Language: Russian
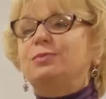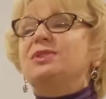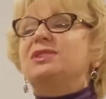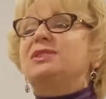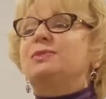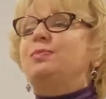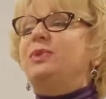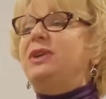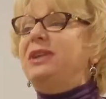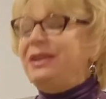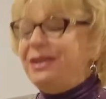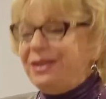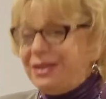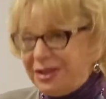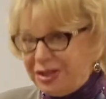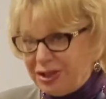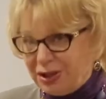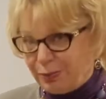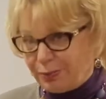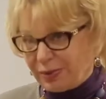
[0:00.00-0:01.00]
бы
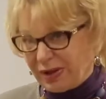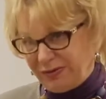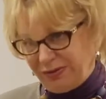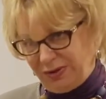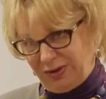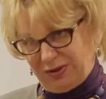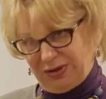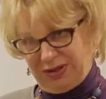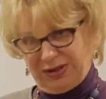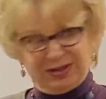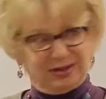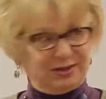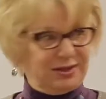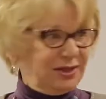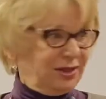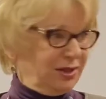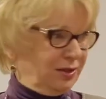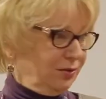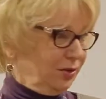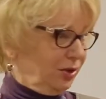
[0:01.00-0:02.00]
спилили неповинное
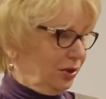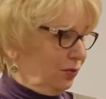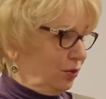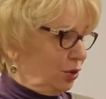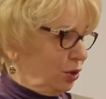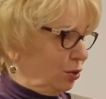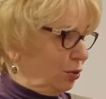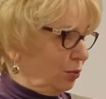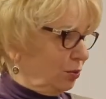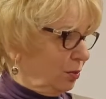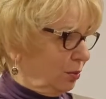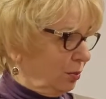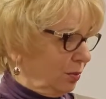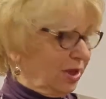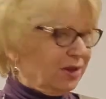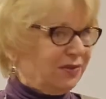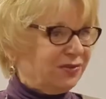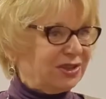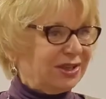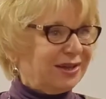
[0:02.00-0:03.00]
дерево ни в чем,
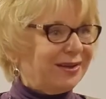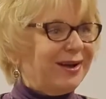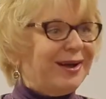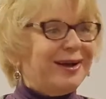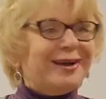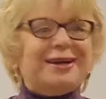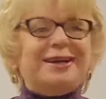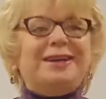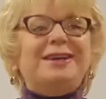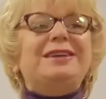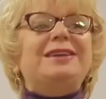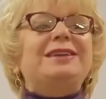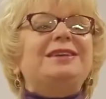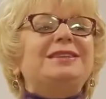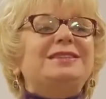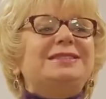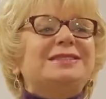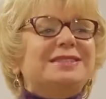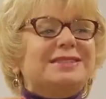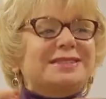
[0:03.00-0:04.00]
правда,
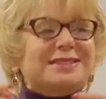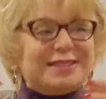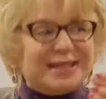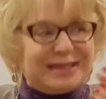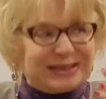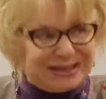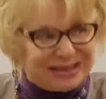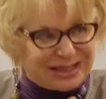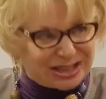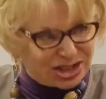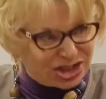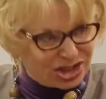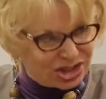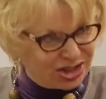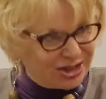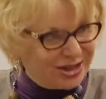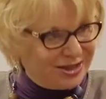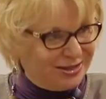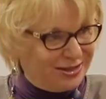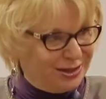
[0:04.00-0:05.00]
кризис
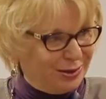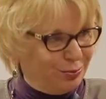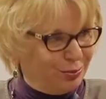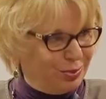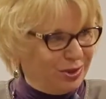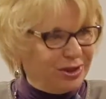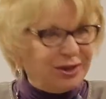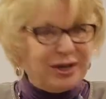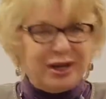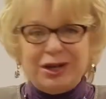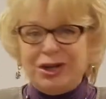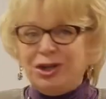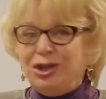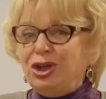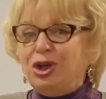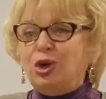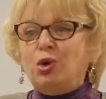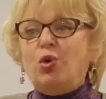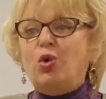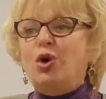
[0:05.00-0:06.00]
отношений бы
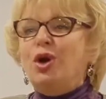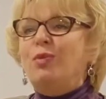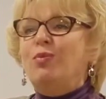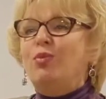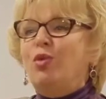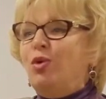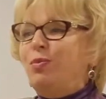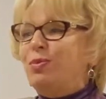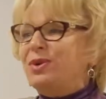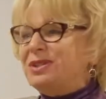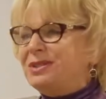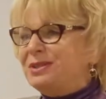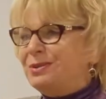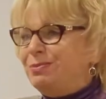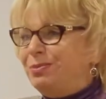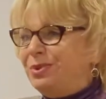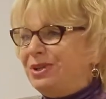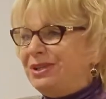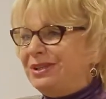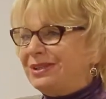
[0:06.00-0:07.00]
никоим
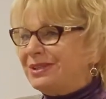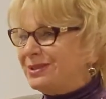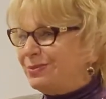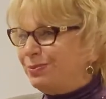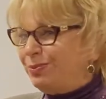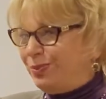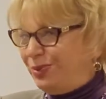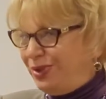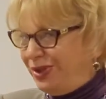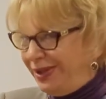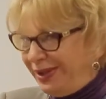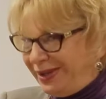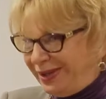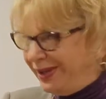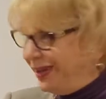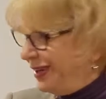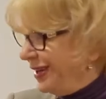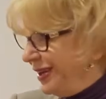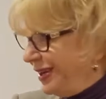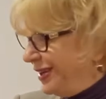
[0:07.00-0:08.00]
образом бы не, раз,
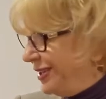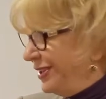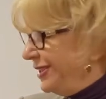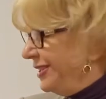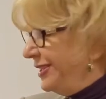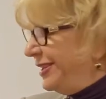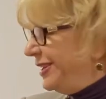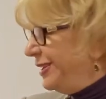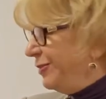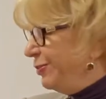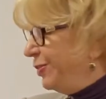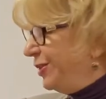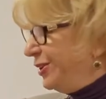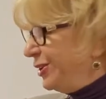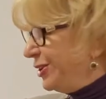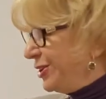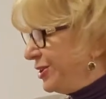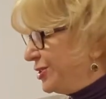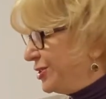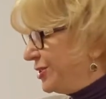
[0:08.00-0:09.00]
не, не,
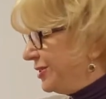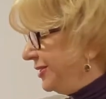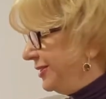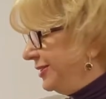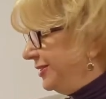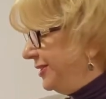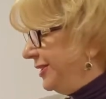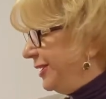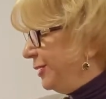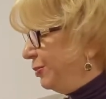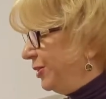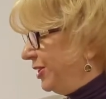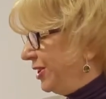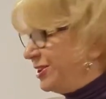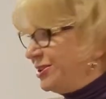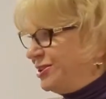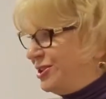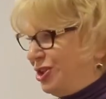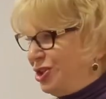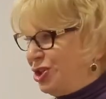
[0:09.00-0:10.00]
был, раз, не был
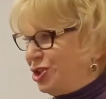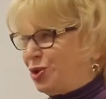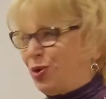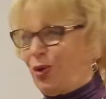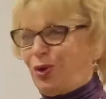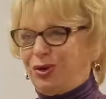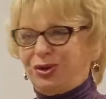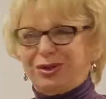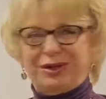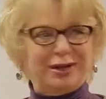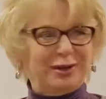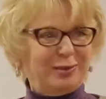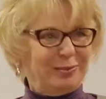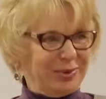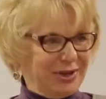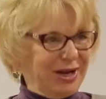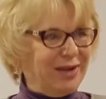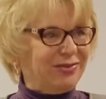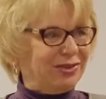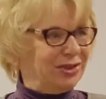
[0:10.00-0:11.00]
разрешен,
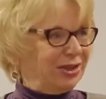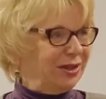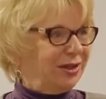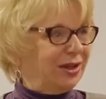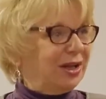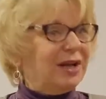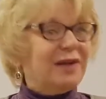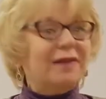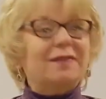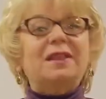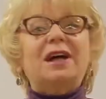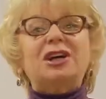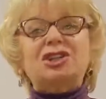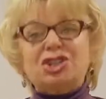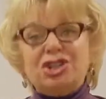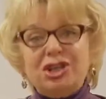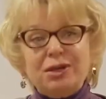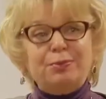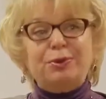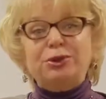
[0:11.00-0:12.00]
правда?
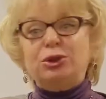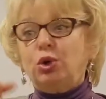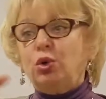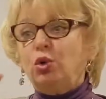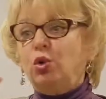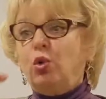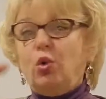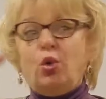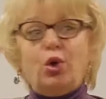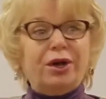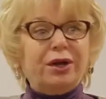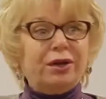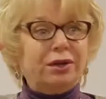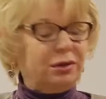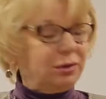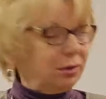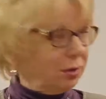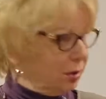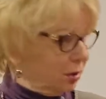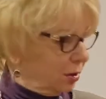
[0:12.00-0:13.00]
Нашли бы
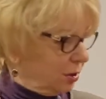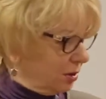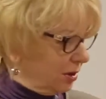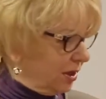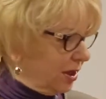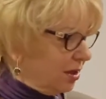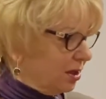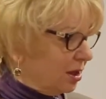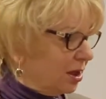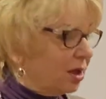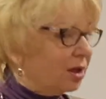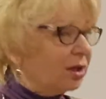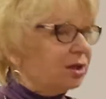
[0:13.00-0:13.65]
другое, да?